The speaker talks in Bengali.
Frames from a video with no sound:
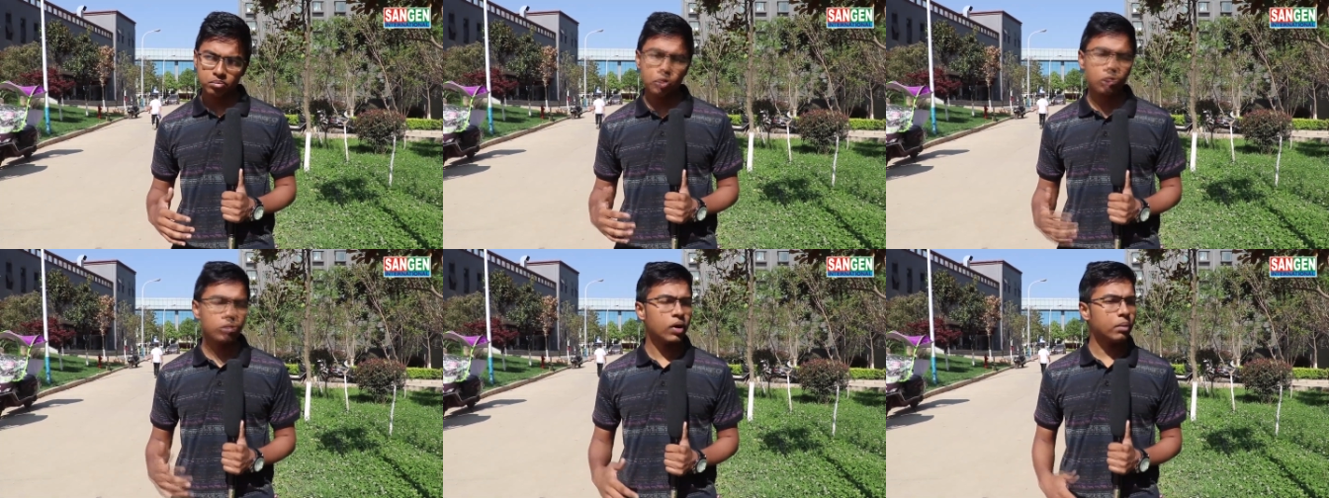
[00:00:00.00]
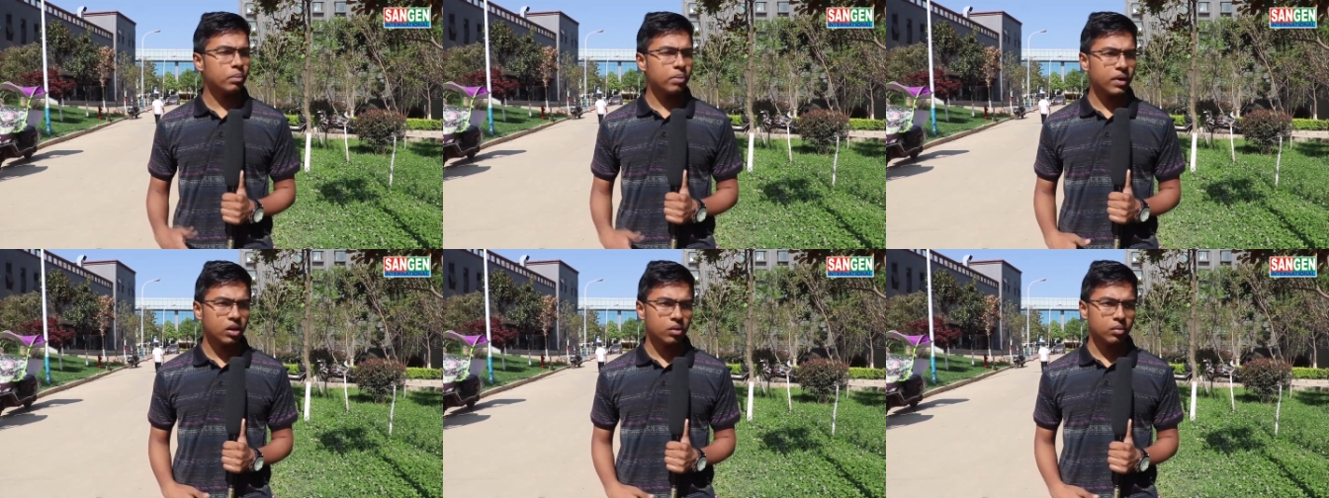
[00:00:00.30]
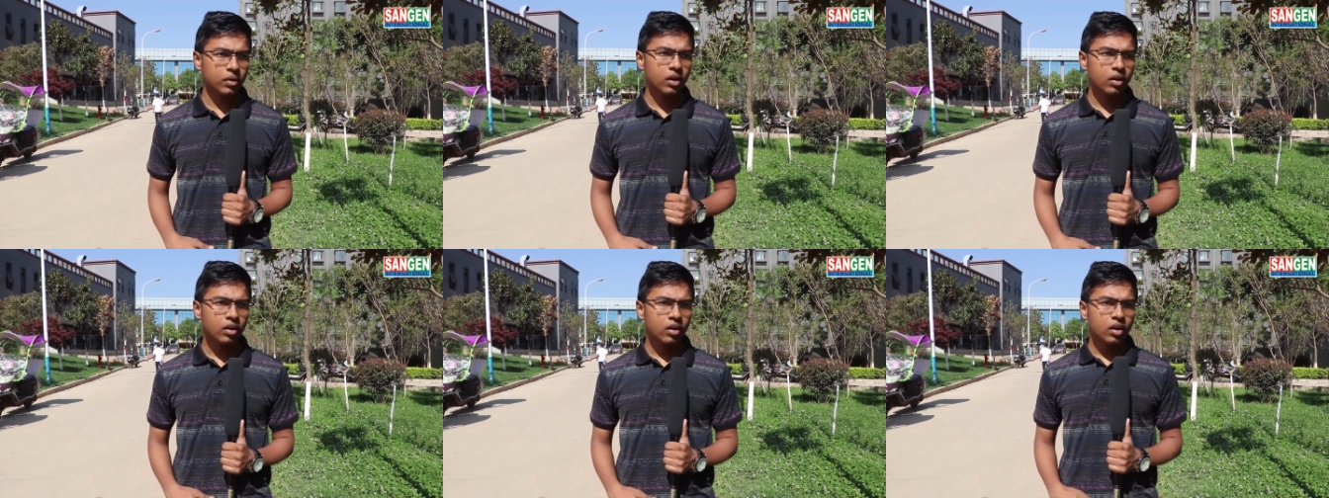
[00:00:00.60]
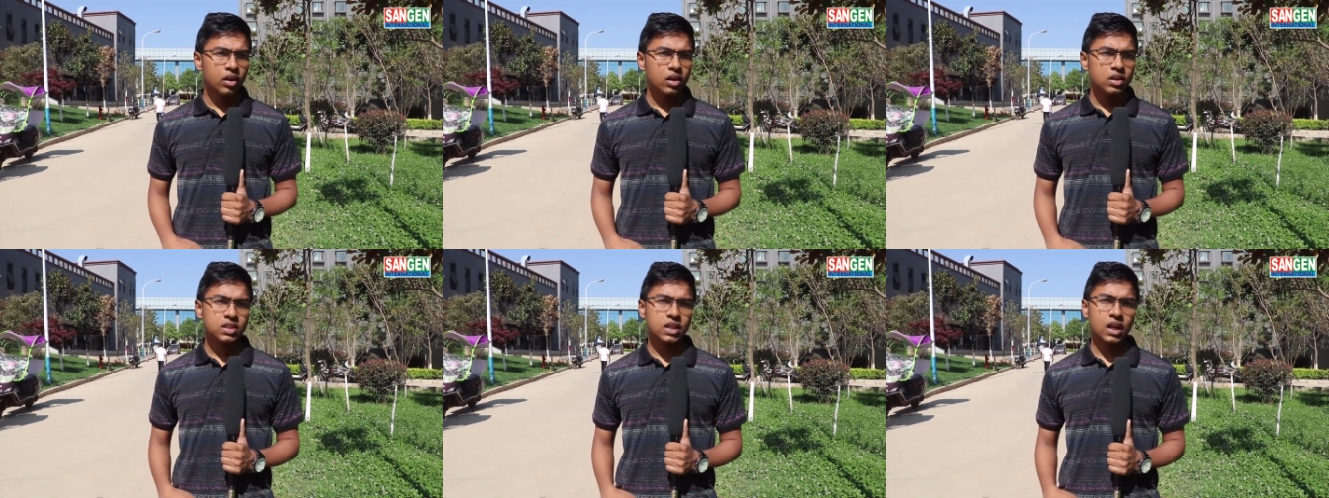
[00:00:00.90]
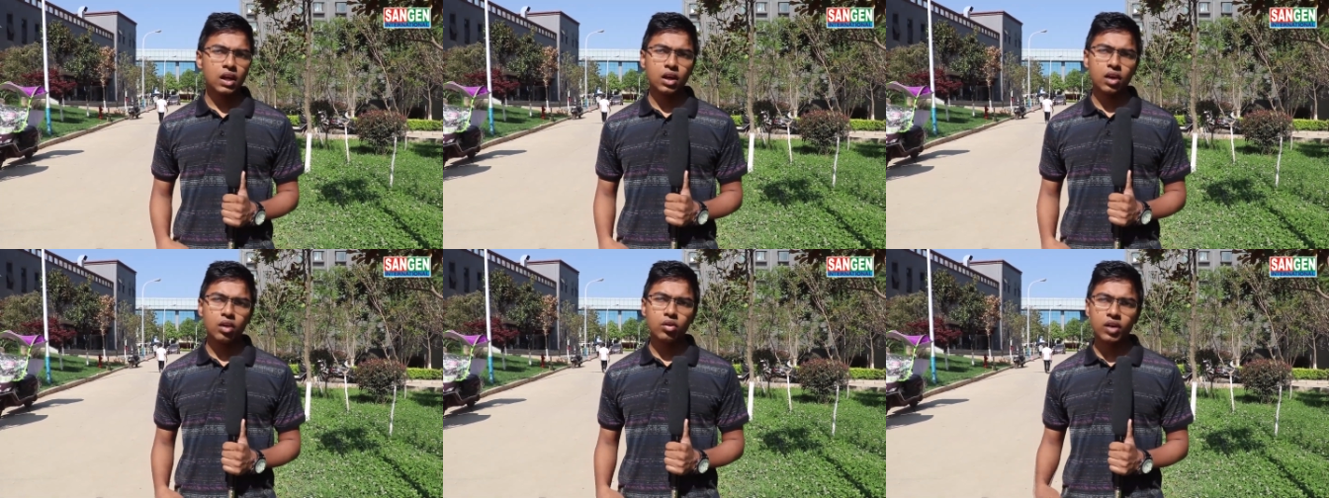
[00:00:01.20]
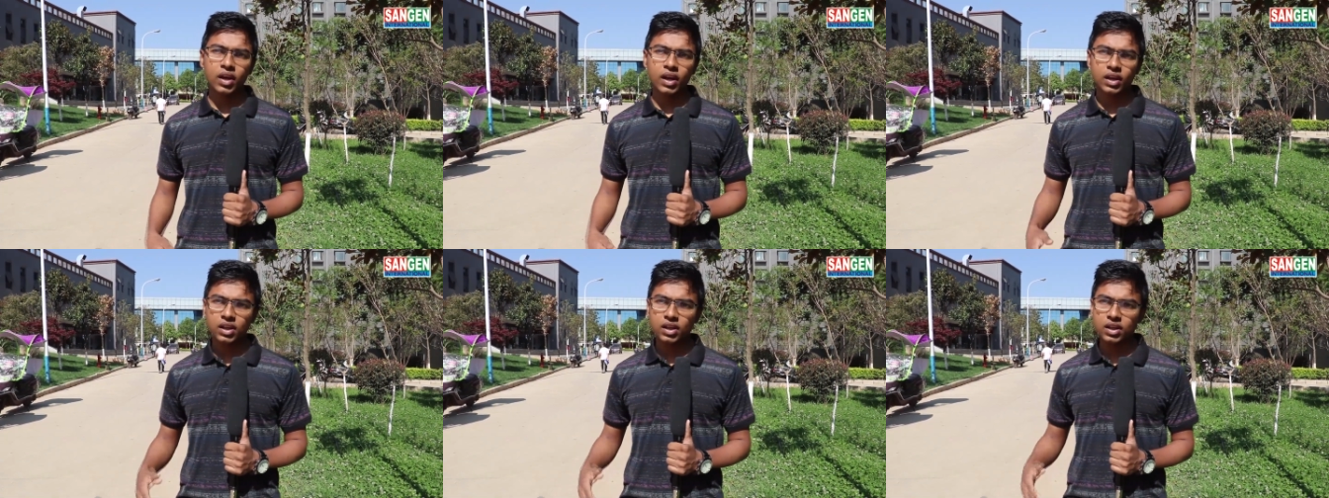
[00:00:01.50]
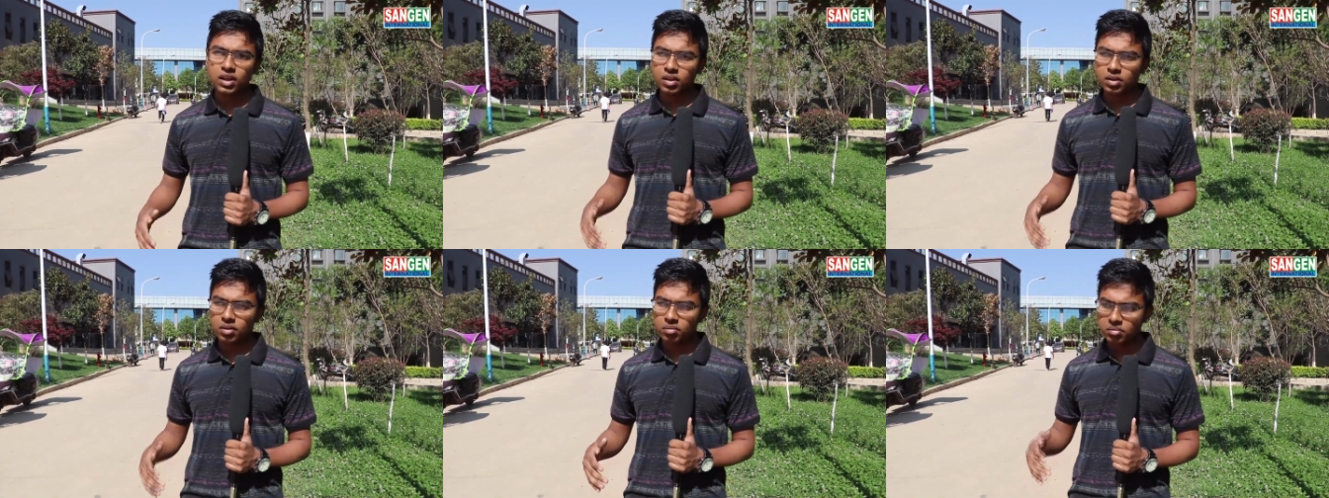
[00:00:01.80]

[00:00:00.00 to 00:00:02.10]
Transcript: প্রভাব ফেলবে যার কারণে একটা